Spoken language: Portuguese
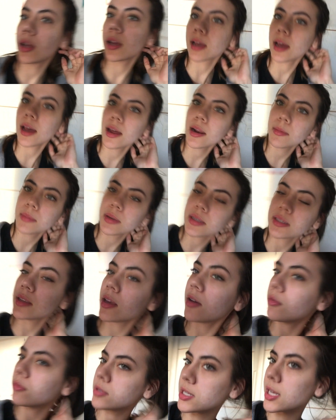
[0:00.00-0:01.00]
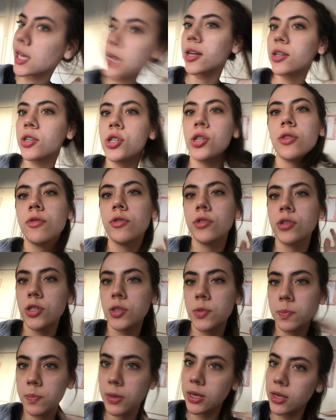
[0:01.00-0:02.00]
cara, mas é um secativo de
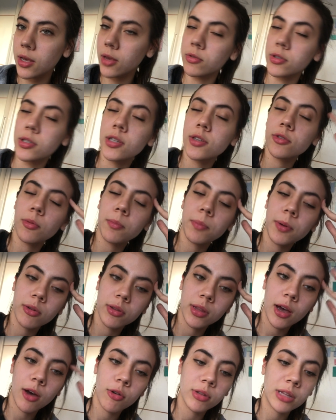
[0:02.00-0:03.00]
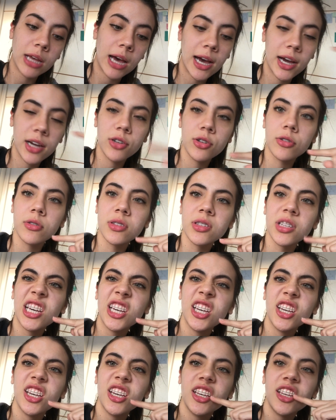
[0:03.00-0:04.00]
espinha e vocês vão perguntar ao da Áticos.
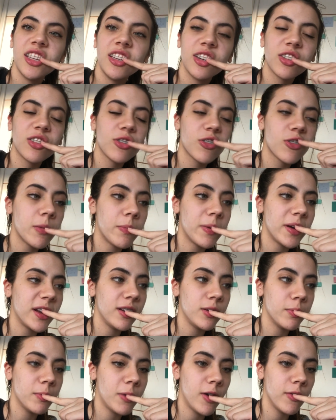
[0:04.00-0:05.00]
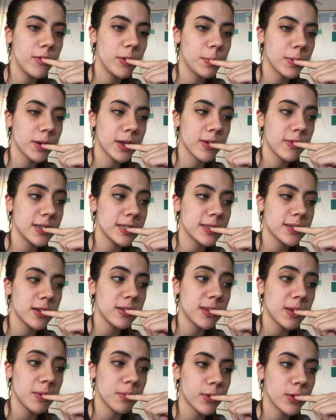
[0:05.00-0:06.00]
E eu tô com o aparelho móvel porque faz
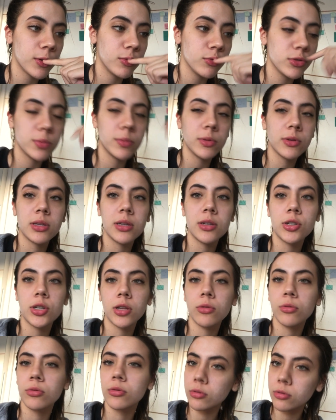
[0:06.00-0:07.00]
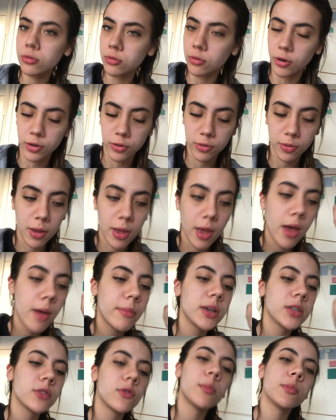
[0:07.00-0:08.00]
tanto tempo que eu não uso, meus dentes já estão tudo torto.
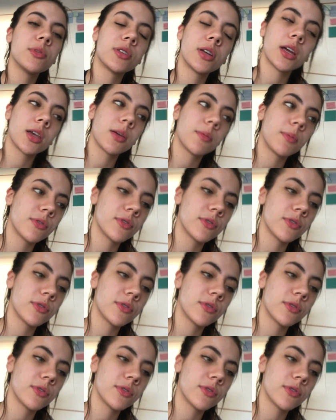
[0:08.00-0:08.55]
Mas vou mostrar aqui pra